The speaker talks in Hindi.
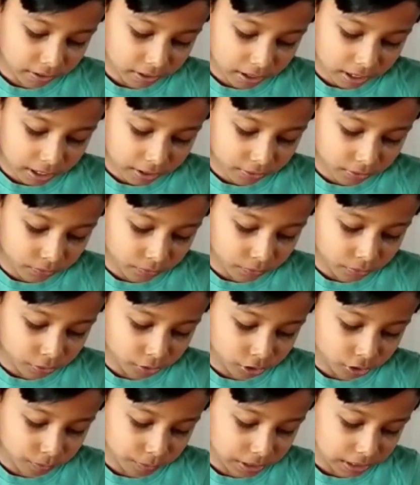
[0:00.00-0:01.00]
कलर कोड
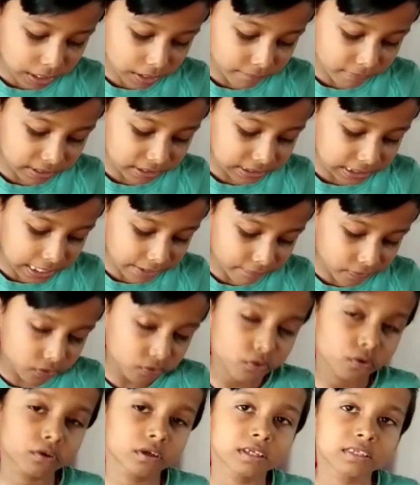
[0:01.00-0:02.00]
और लिखा हुआ सेवन
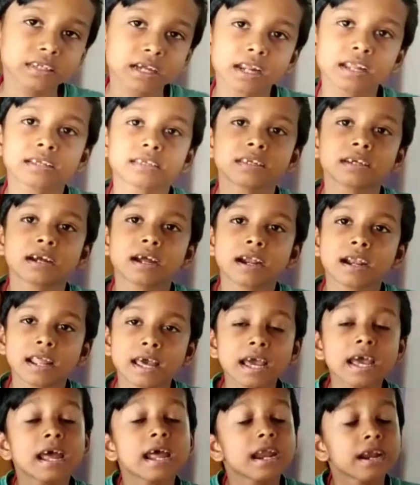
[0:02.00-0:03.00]
को किस कलर से करना
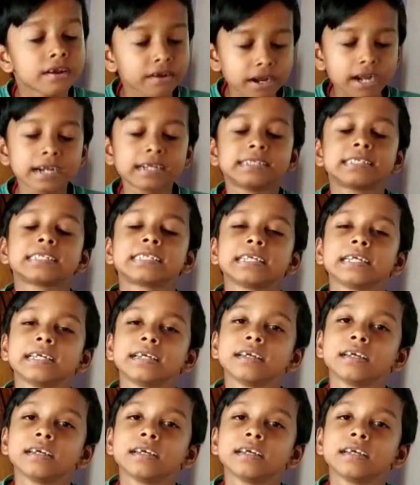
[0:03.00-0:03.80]
है रेड से